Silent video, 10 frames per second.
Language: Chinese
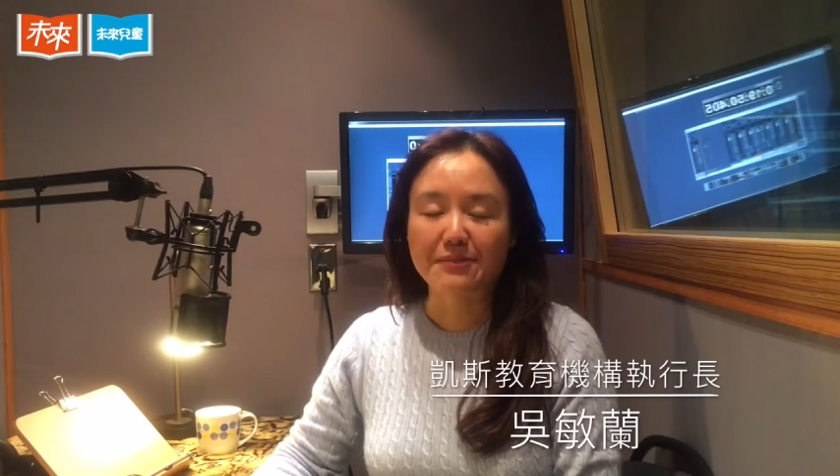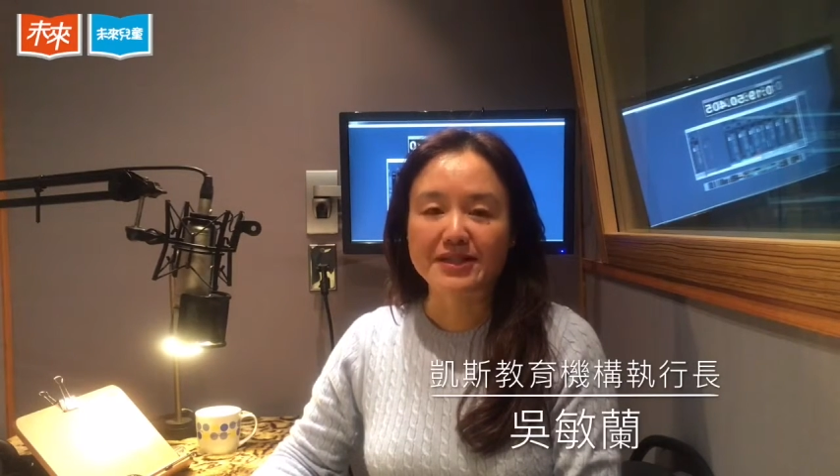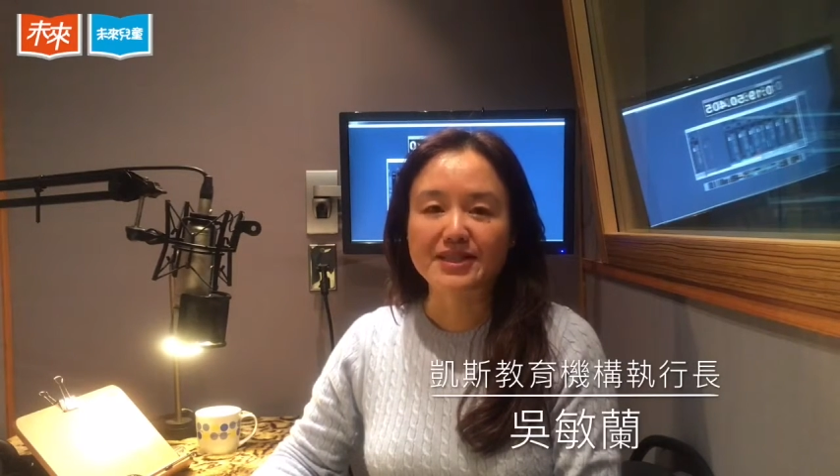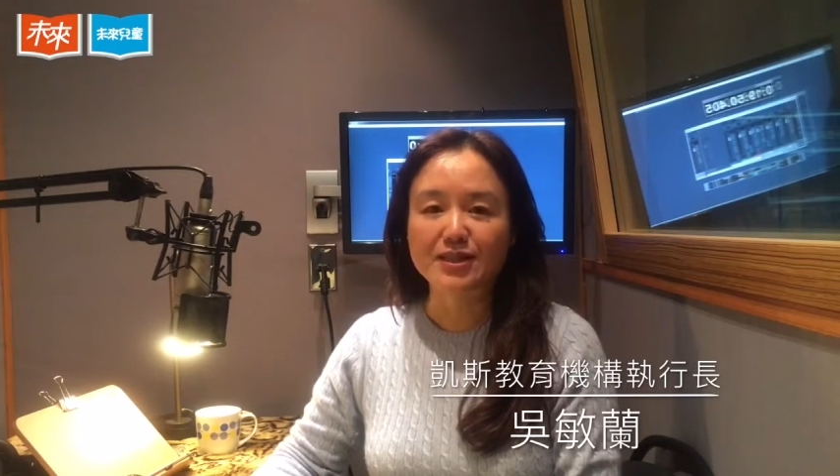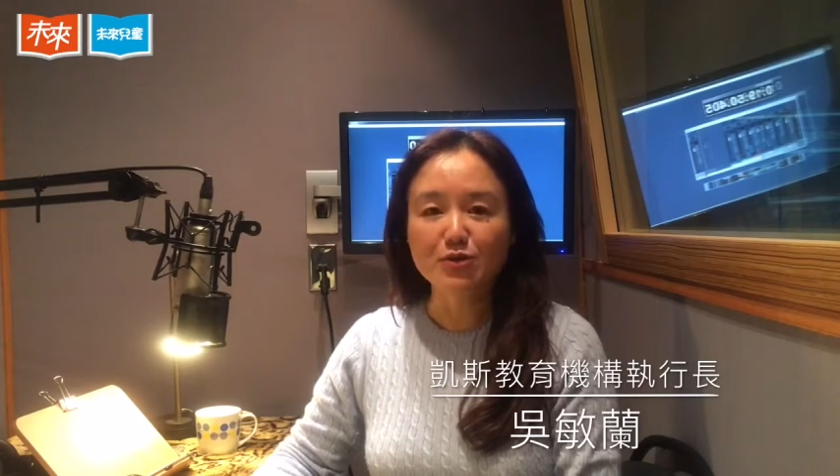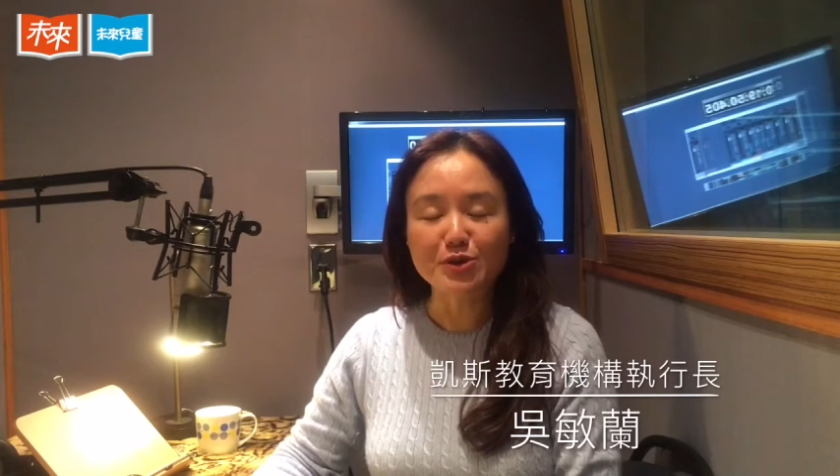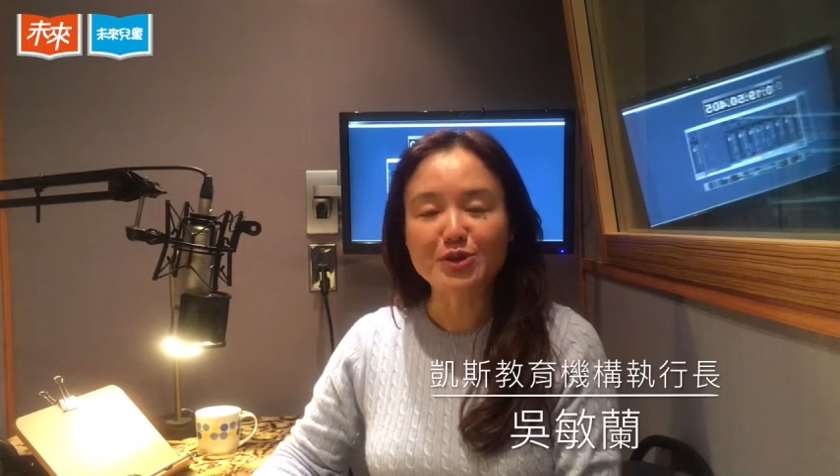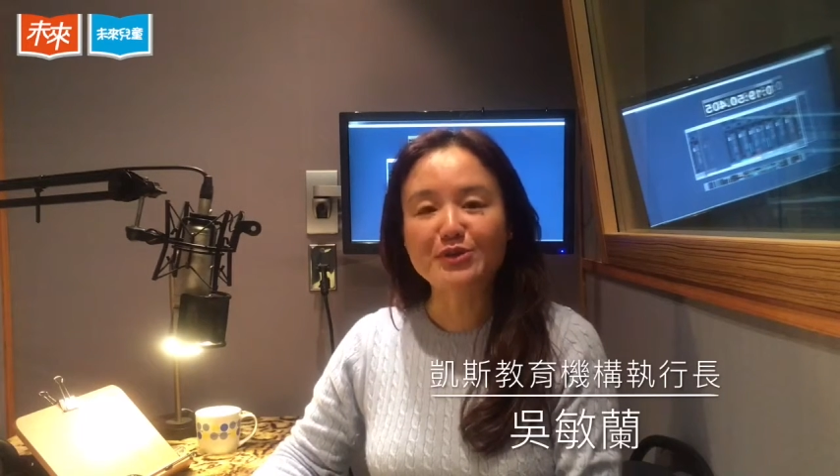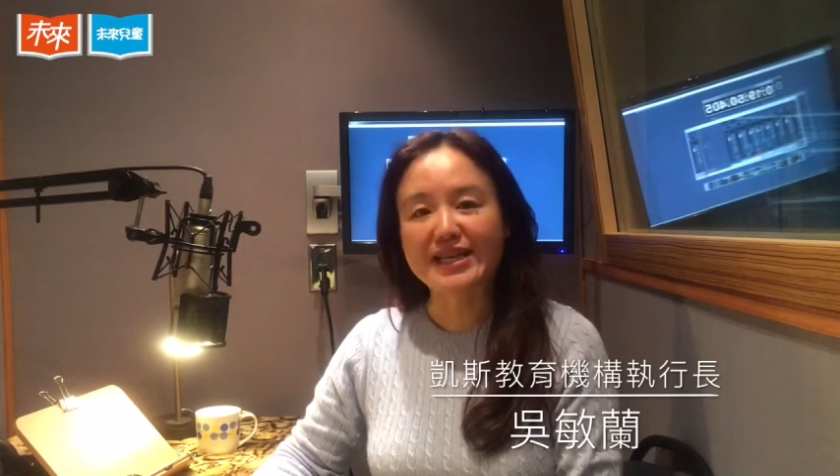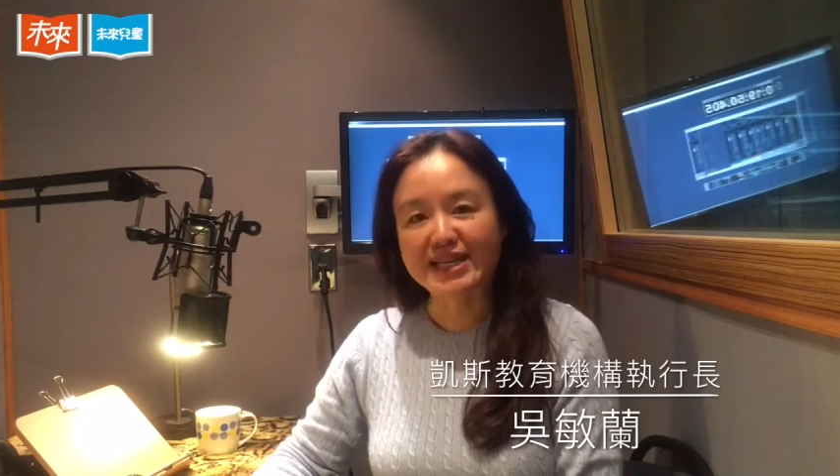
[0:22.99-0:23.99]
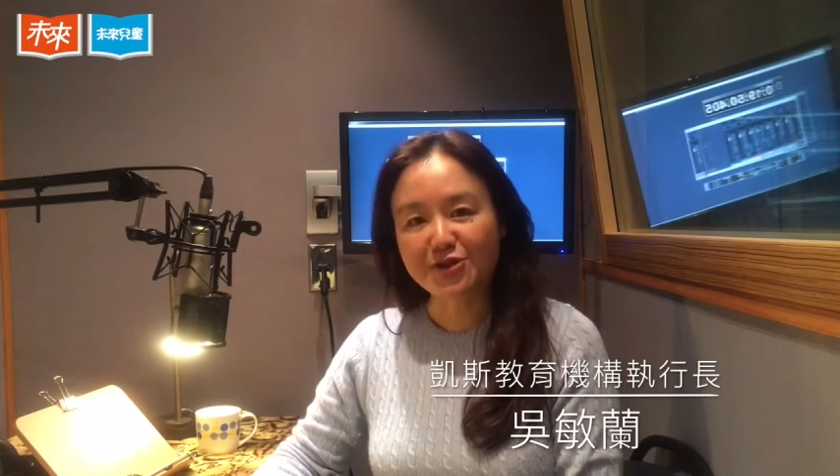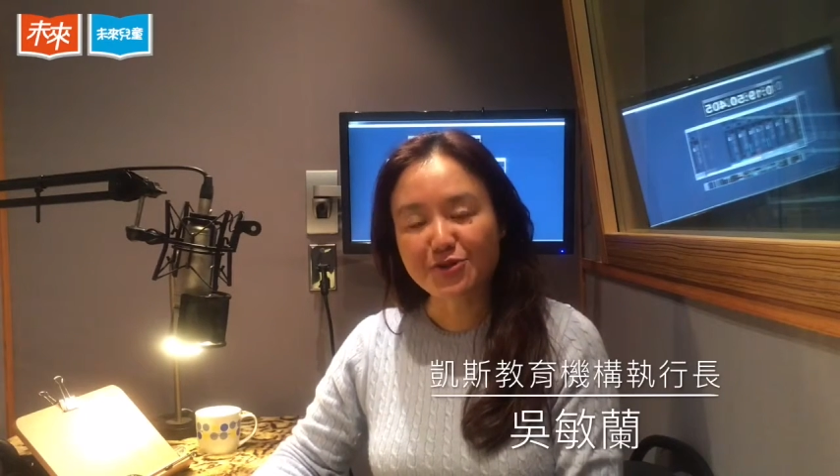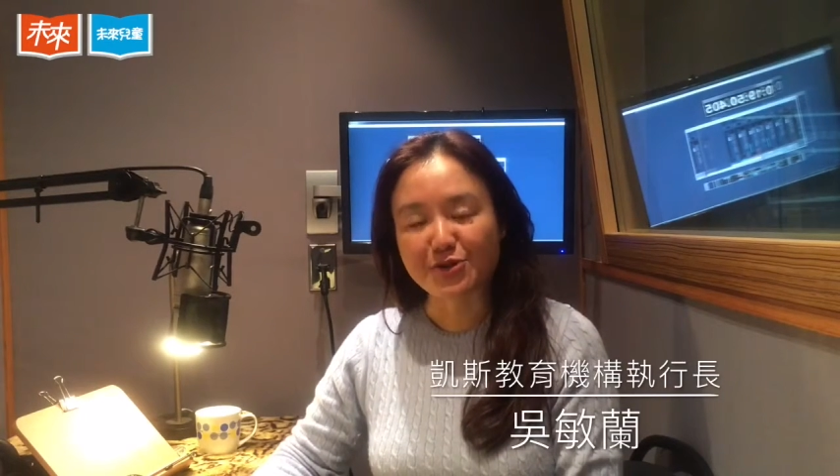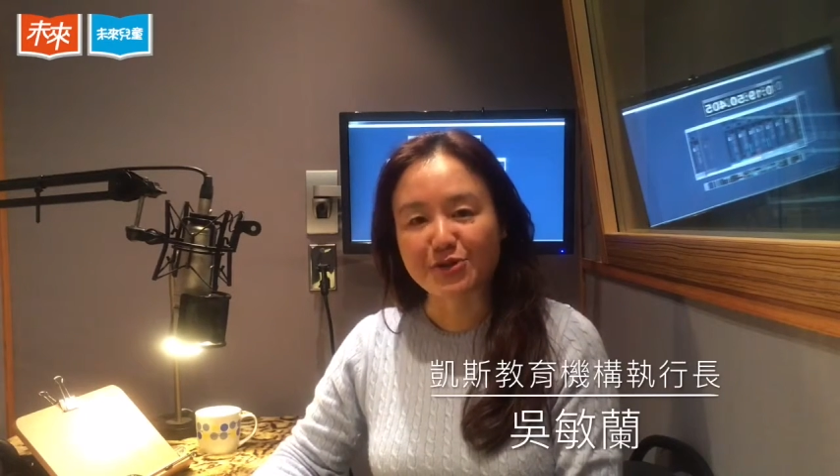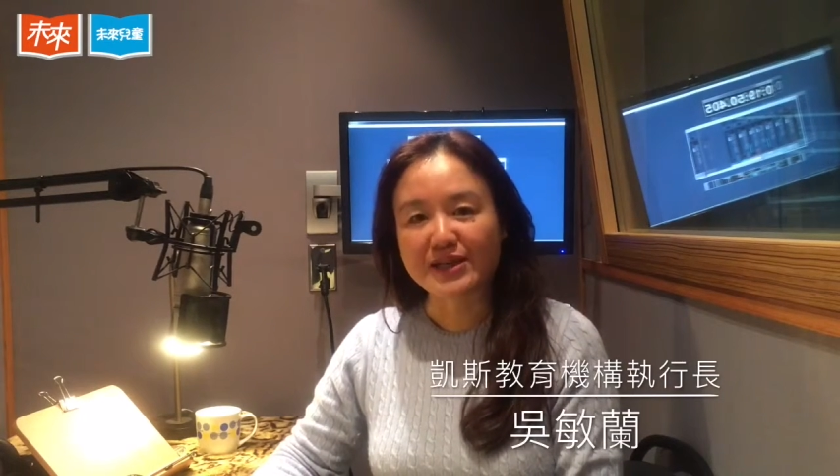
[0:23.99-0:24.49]
们生活中的英
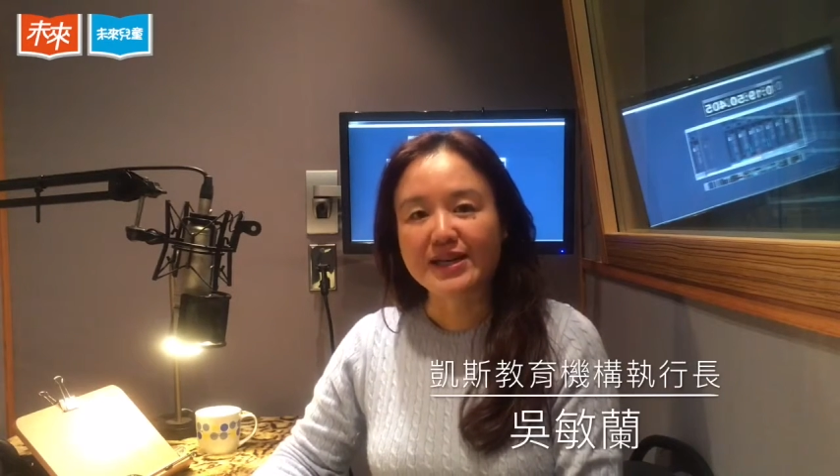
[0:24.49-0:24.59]
语，